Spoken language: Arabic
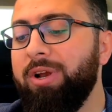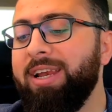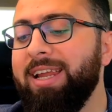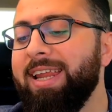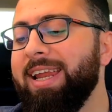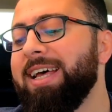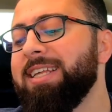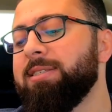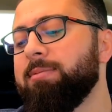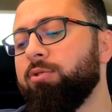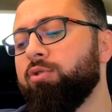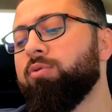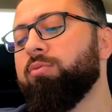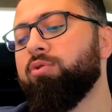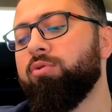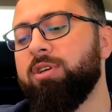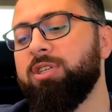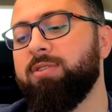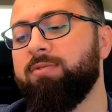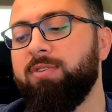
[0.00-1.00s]
لازم اكون
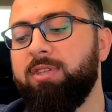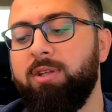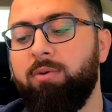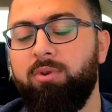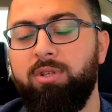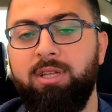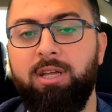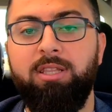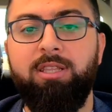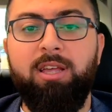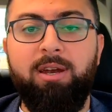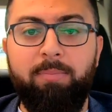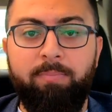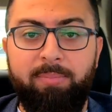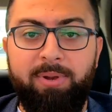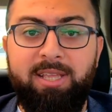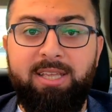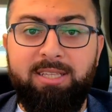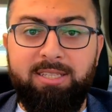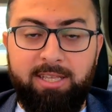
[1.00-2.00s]
متواجد في دوله قطر
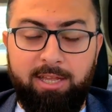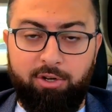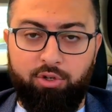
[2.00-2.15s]
بليز ارجو